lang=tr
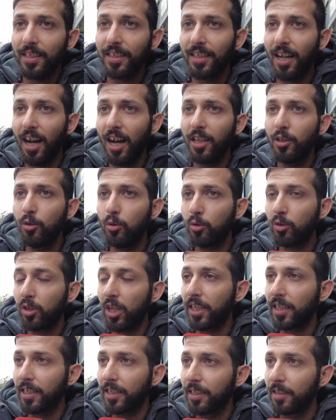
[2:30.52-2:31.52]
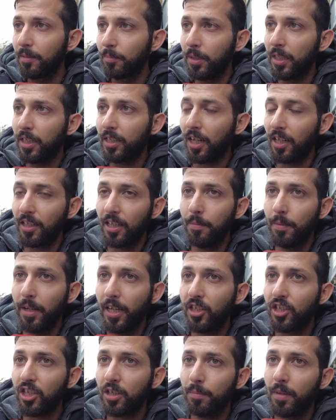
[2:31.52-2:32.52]
daha yüksek bir
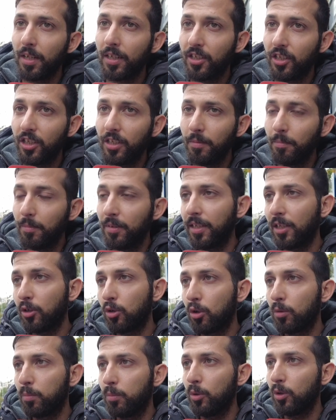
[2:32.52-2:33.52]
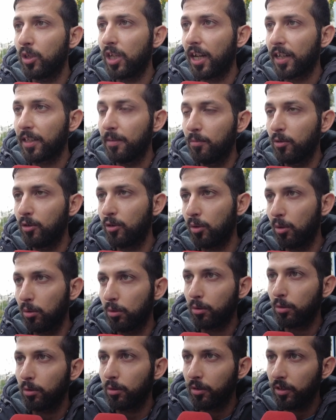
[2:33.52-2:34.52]
kademeye çıkmak için bize çok büyük yardımcısı olur.